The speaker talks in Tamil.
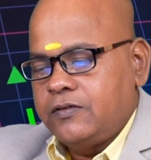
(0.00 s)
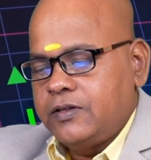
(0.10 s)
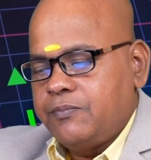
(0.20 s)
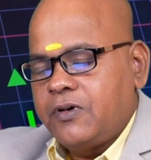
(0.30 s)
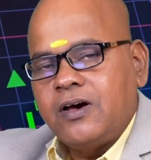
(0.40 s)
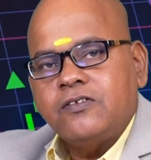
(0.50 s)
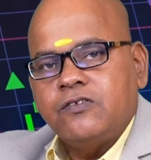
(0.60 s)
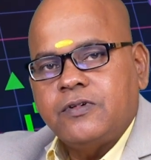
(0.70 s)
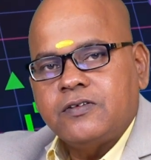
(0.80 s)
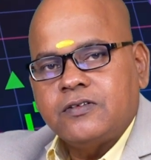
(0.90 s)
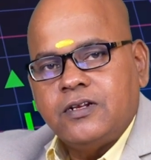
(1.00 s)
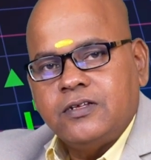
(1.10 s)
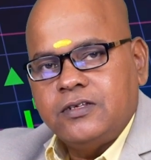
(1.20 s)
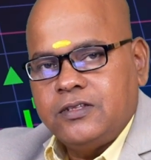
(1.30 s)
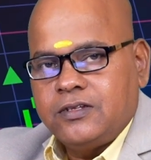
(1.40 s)
வந்து மார்ச்
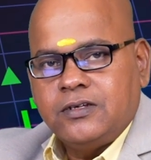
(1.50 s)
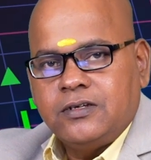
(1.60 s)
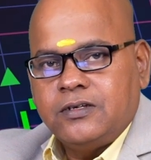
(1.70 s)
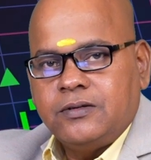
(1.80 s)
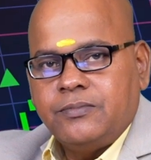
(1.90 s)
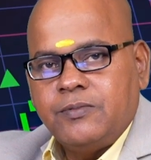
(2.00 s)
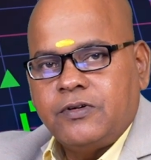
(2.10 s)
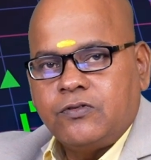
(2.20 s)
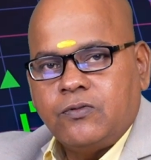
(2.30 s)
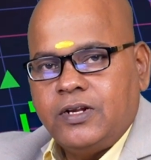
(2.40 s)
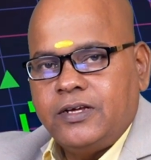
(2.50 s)
மாதத்துலேருந்து இந்த மே மாதத்துக்குள்ளே